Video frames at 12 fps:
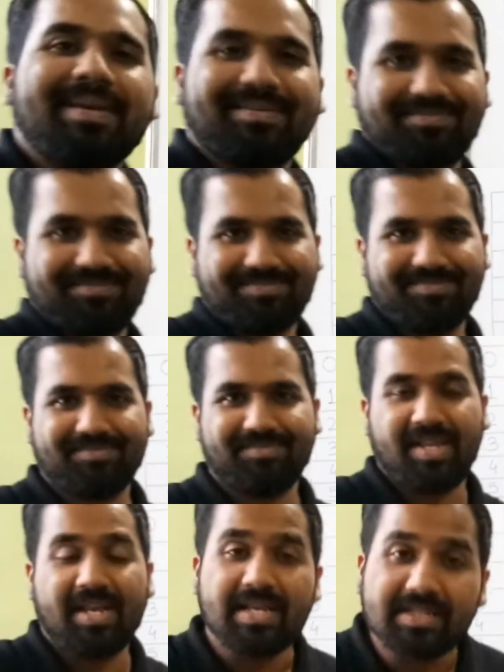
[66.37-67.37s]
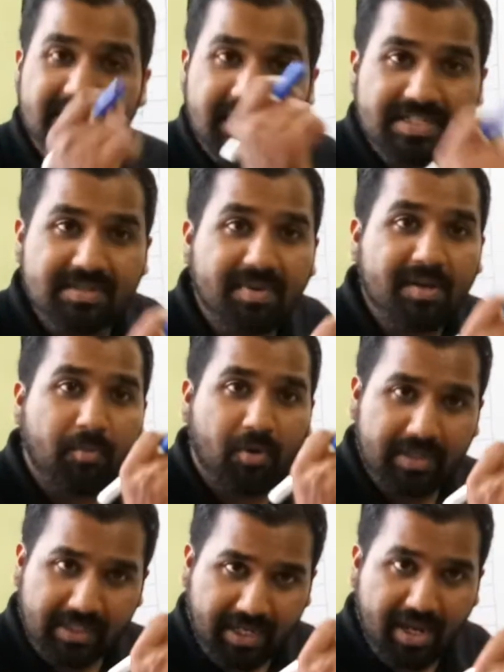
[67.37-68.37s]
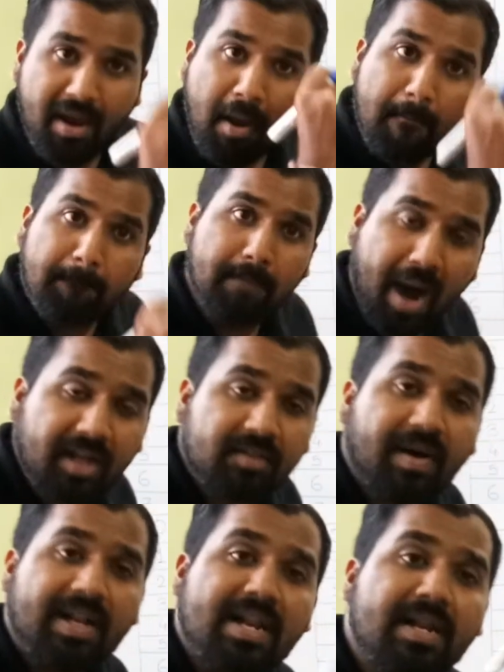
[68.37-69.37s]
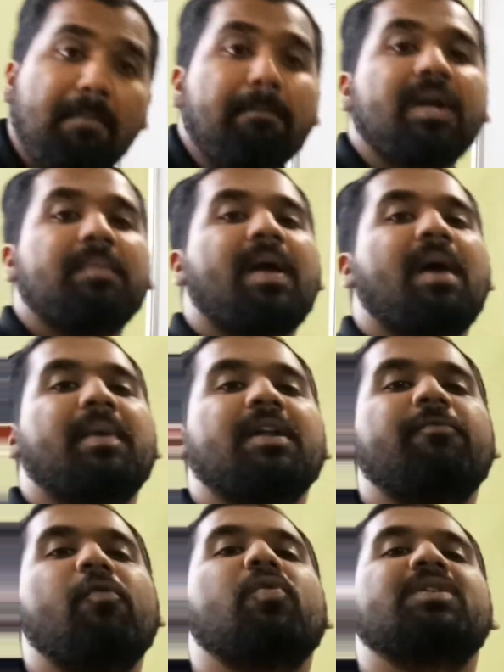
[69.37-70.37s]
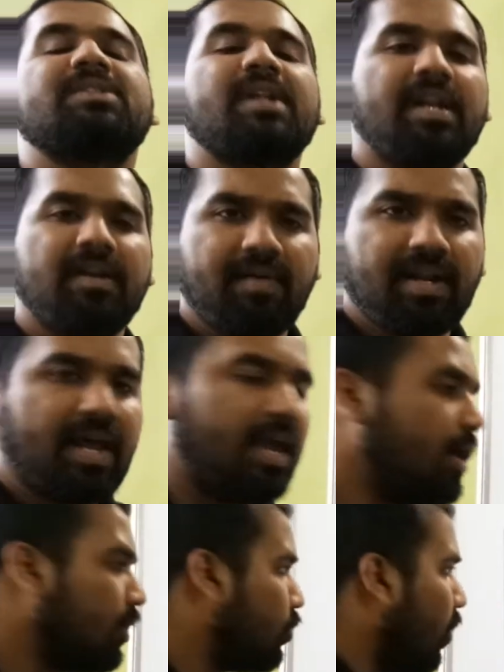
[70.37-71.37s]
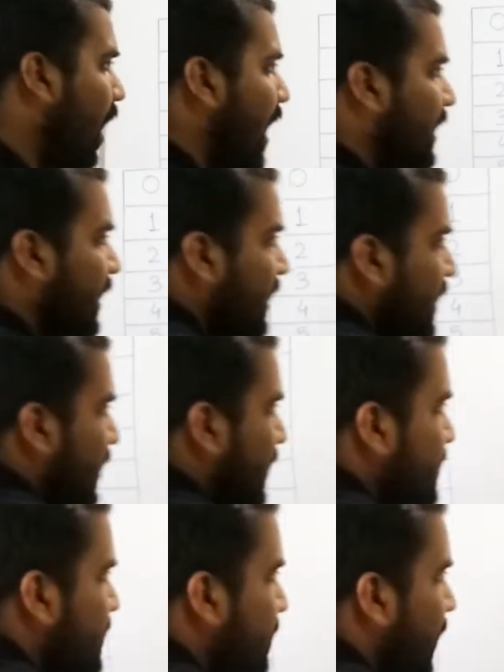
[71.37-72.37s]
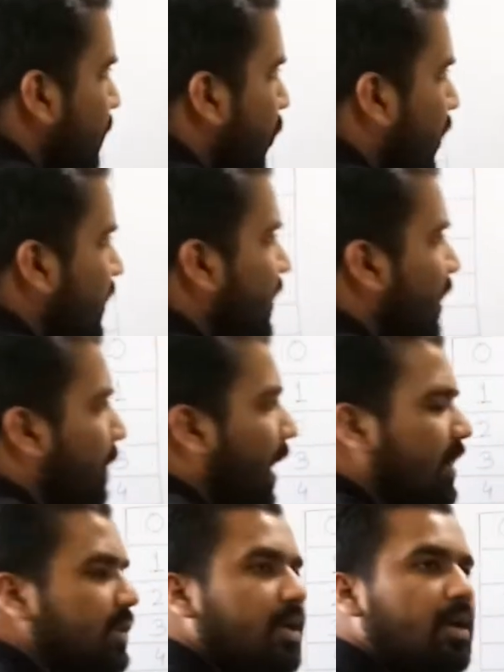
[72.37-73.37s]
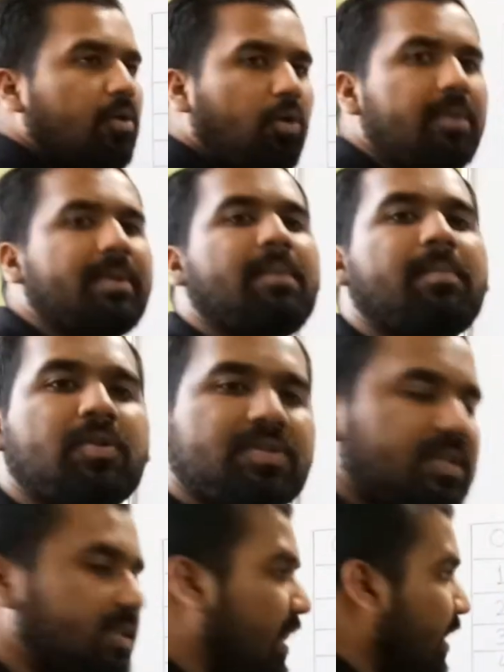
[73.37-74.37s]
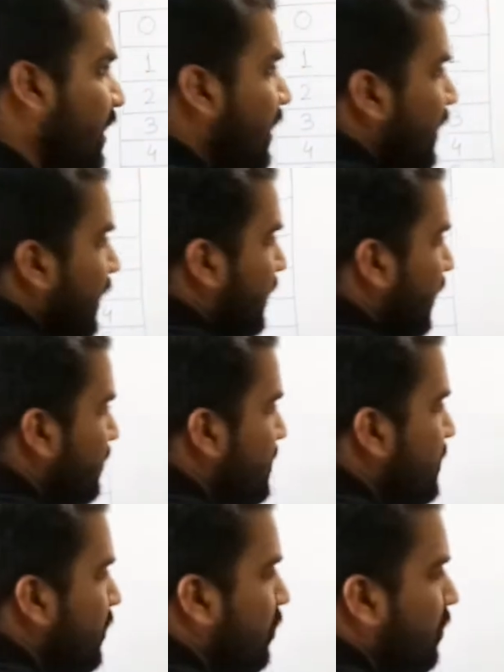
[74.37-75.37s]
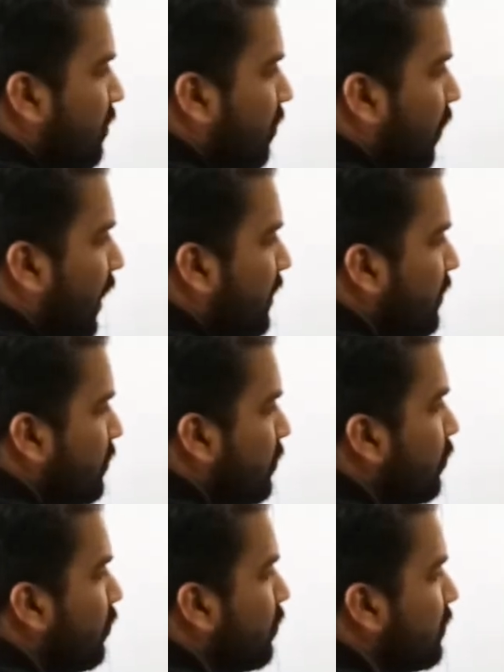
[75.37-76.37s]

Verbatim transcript: पे इस डेसिमल पॉइंट के बाद वाले नंबर पे हमारा फोकस रहने वाला है तो आखिर ये डेसिमल पॉइंट के बाद कोई भी नंबर हो सकता है इट कैन बी ज़ीरो वन टू